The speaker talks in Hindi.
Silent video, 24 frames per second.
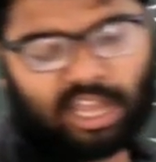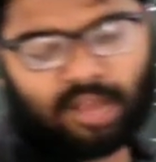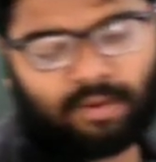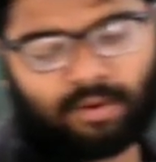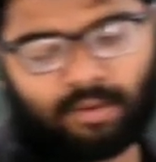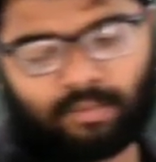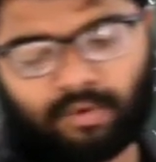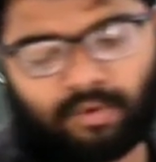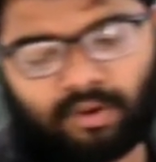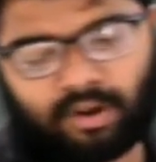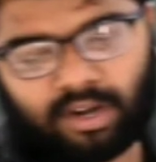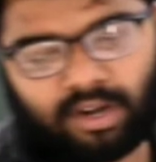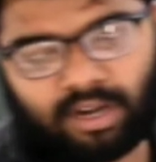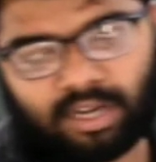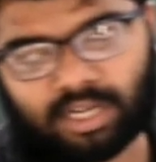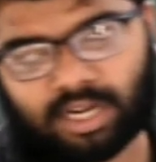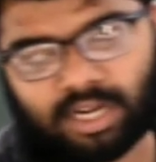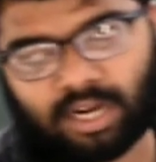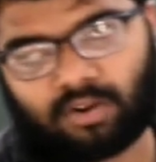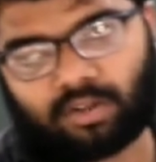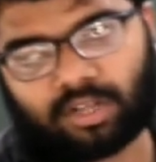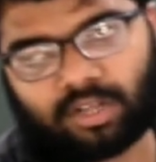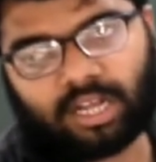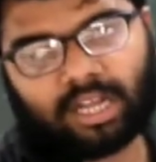एवं अपॉन एन
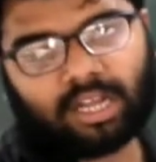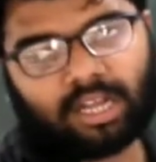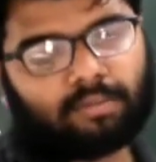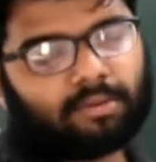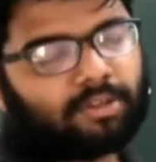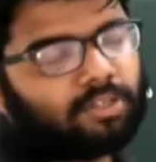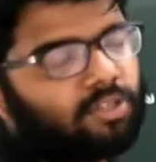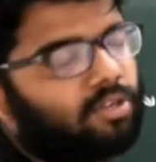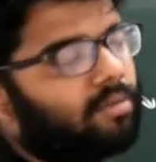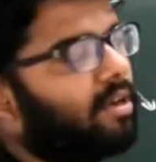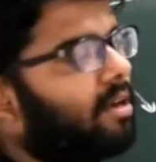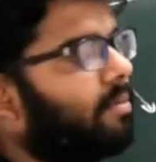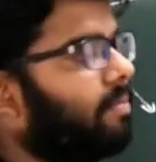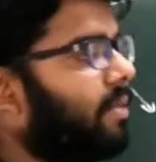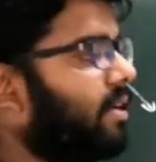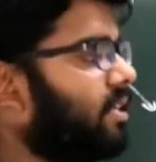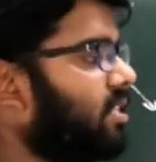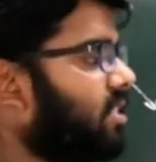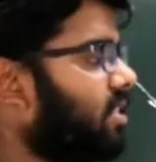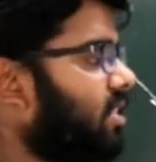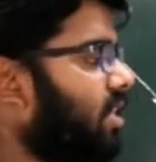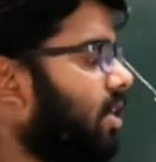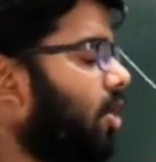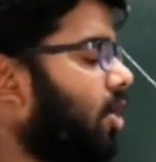एच कर लो क्या आगे बच्चों हमारे
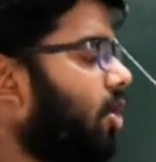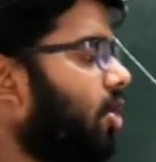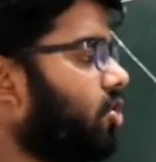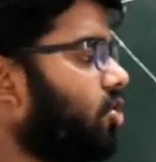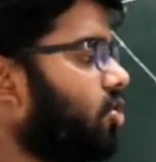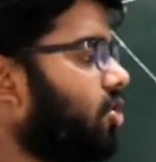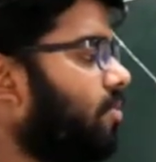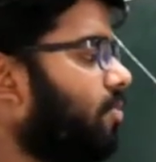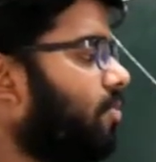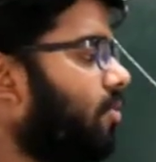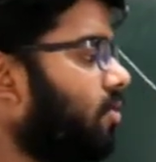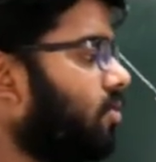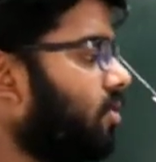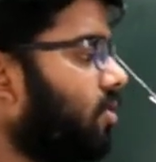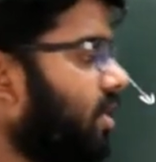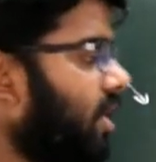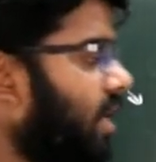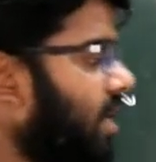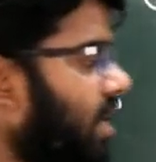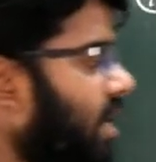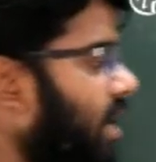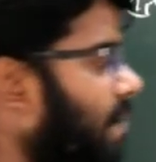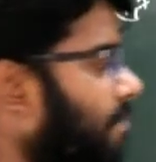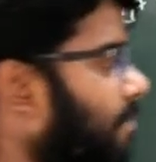पास थ्री रेशियो फोर तो
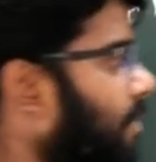यही